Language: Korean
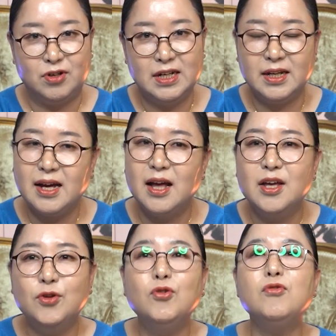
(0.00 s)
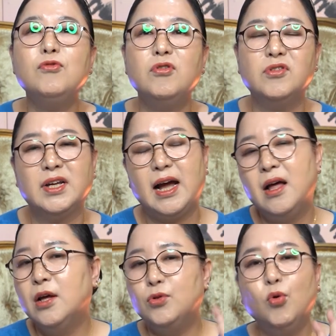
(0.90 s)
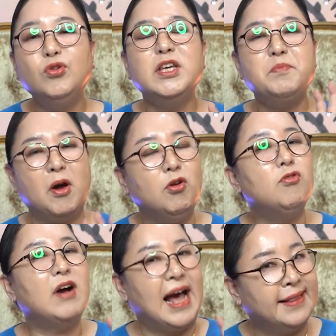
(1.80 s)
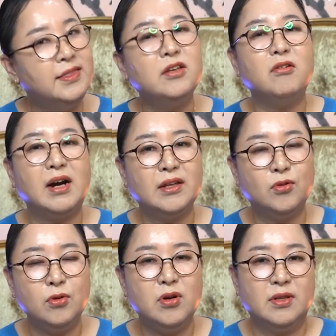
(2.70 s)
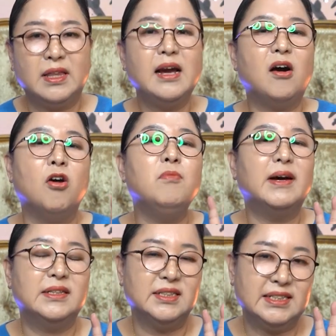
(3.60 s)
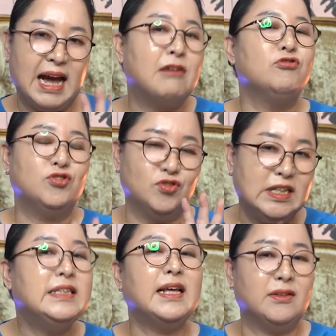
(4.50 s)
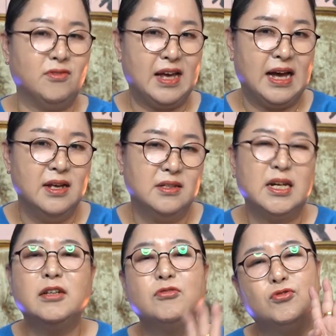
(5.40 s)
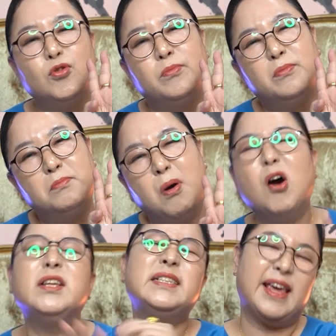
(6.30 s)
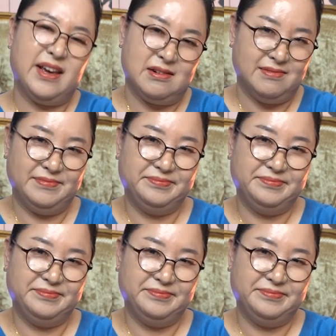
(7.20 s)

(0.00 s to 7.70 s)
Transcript: 네. 그러니까 요런 걸로 그러니까 돈이 별로 안 들어가도 내가 얼마든지 가꿀 수 있다는 거야. 음. 자, 그리고 좀 버리세요.